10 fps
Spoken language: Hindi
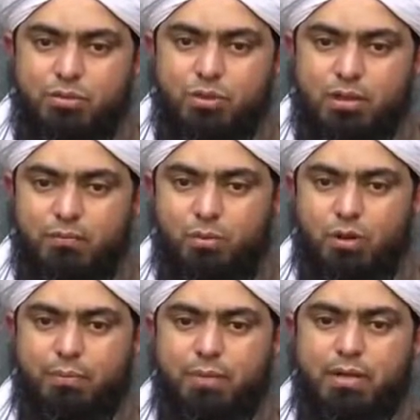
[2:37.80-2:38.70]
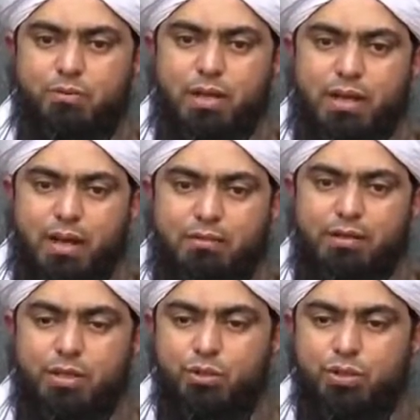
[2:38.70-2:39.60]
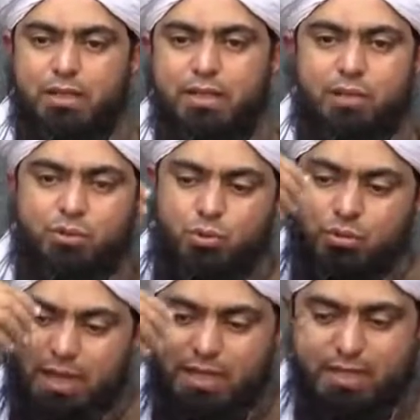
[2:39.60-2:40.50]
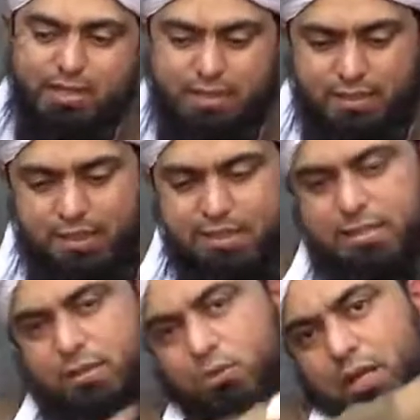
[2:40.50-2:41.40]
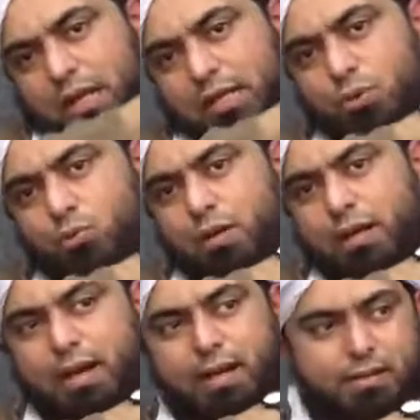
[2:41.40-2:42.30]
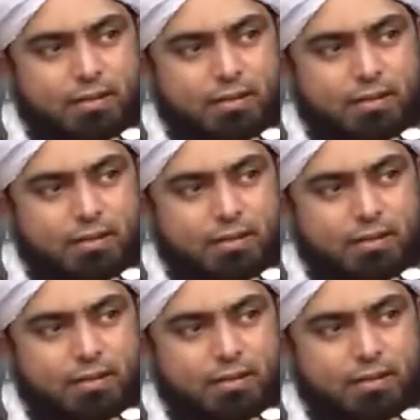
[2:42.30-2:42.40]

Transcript: जो है ना वो अपने एहराम वाली जो चादर है उसको दाएं कंधे से नीचे से गुजार के यूं करना है